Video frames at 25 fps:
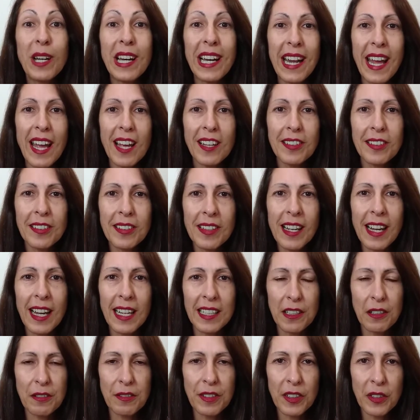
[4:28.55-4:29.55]
cresce
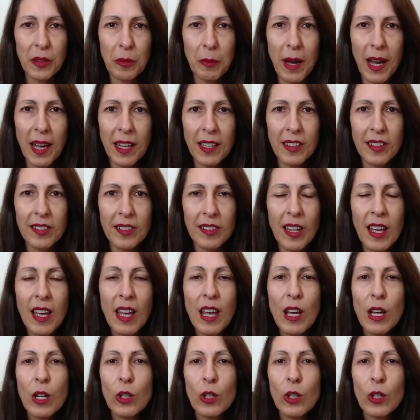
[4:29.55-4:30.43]
cada vez mais,